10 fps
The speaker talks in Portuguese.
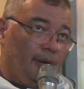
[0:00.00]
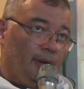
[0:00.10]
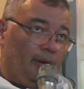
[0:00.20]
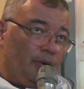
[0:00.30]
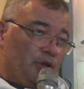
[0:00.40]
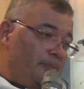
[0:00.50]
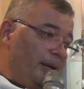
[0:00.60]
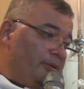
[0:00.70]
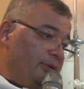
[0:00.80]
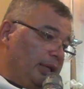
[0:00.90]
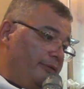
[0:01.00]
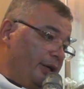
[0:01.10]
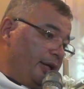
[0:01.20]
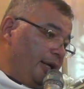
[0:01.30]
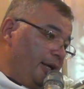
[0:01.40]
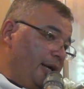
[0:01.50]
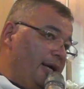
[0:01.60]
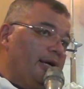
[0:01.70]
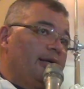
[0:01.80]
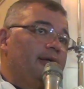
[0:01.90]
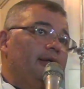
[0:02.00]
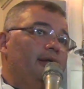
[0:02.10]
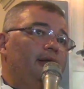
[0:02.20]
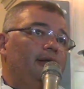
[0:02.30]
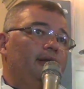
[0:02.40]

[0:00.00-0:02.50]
Ou se perguntava quem é que